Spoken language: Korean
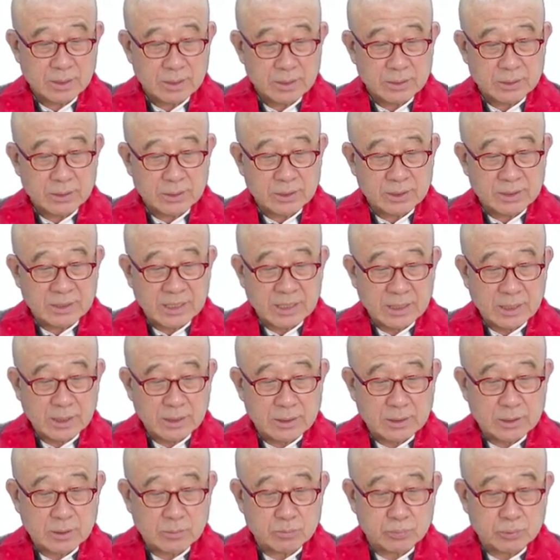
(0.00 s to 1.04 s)

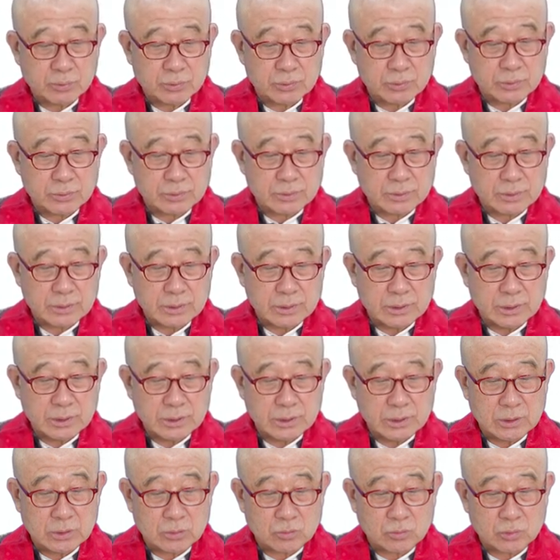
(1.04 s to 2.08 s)
열애를 부릉
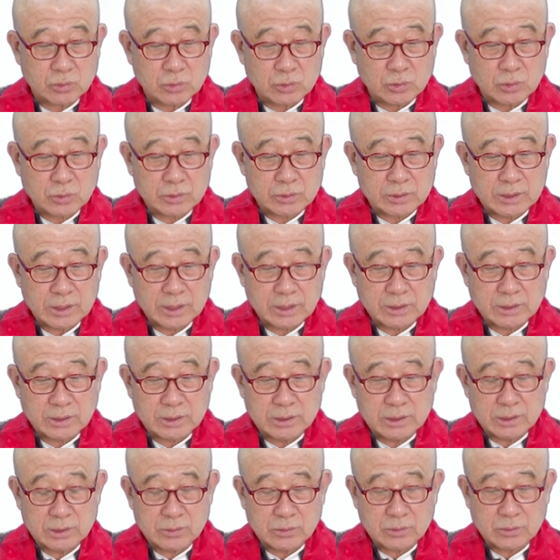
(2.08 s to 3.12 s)
이 구족
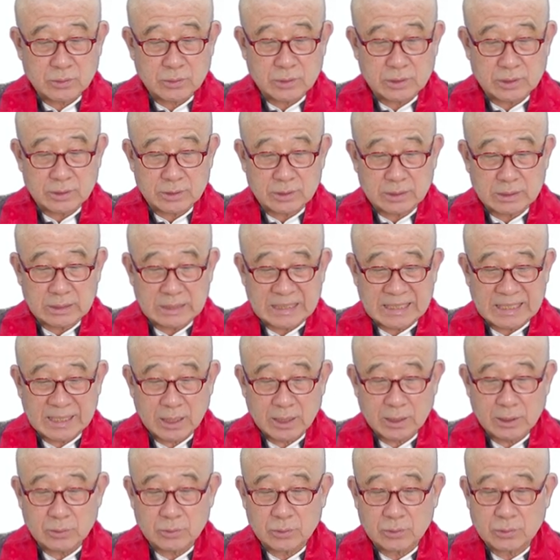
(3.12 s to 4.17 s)
색신으로 견인이
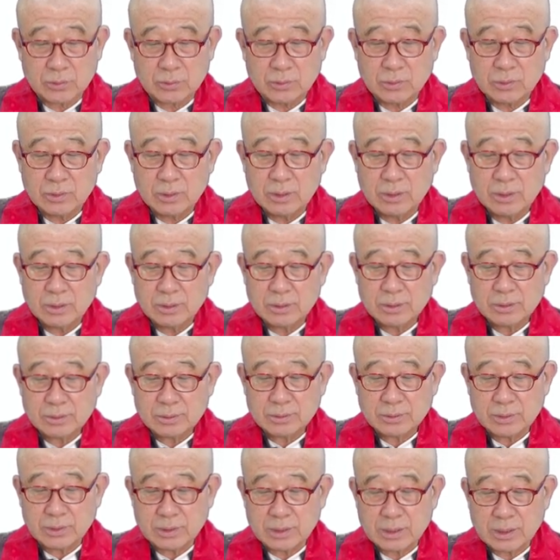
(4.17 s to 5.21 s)
하이고로
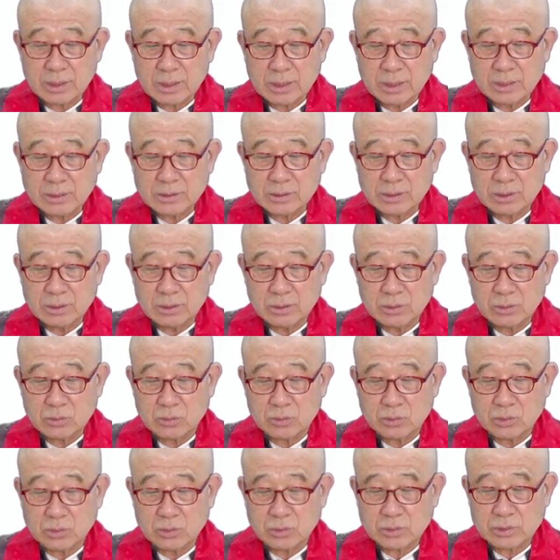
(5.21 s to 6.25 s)
열애가 설
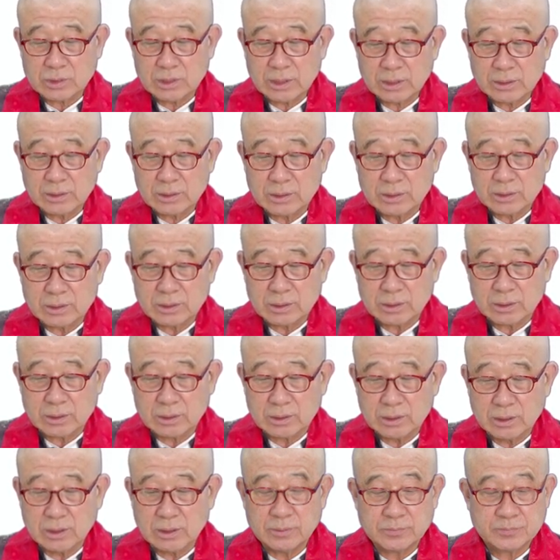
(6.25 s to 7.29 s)
구족
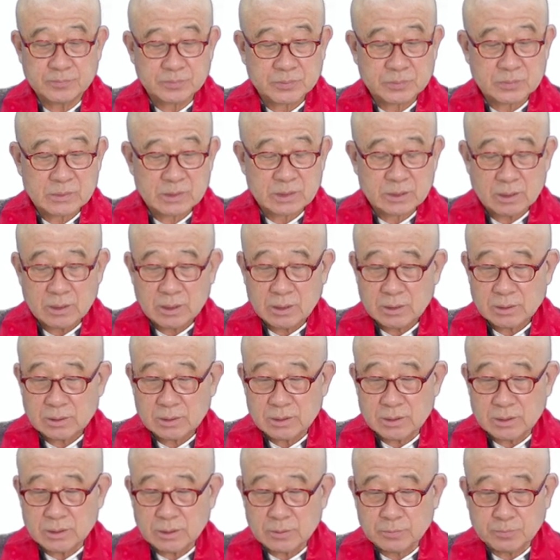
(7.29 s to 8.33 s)
색신이
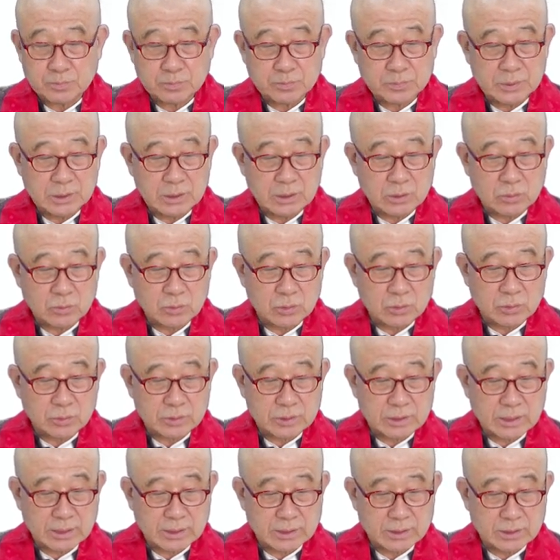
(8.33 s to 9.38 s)
즉비 구족
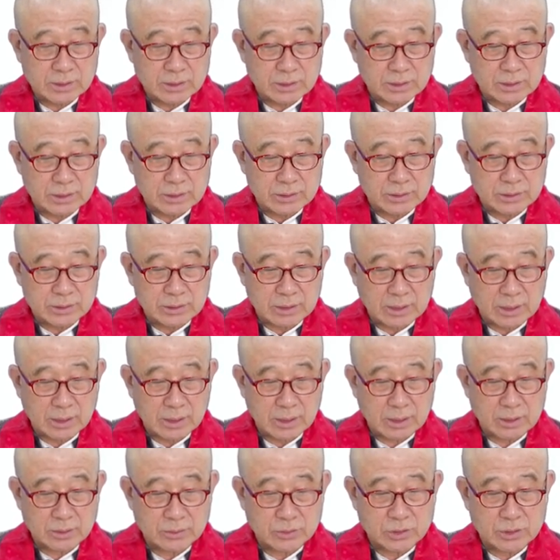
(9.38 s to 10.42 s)

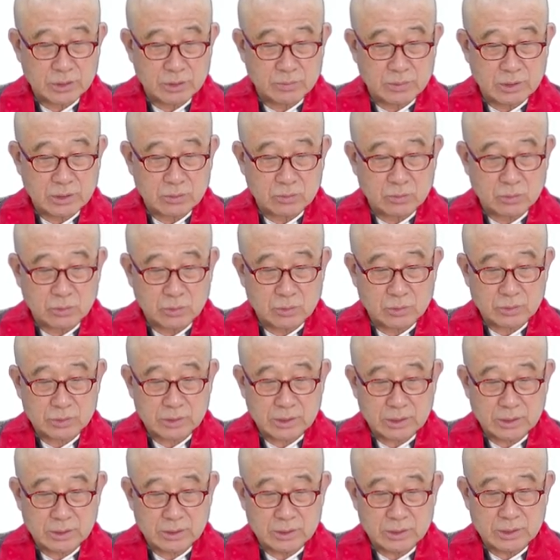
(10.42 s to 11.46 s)
색신일세 시명 구족
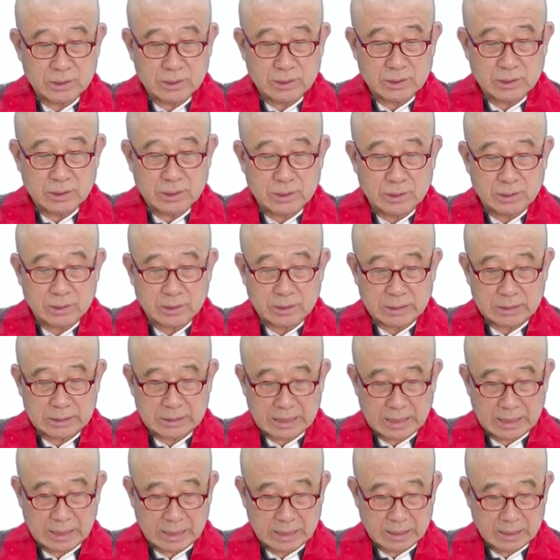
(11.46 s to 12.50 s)
색신이니이다.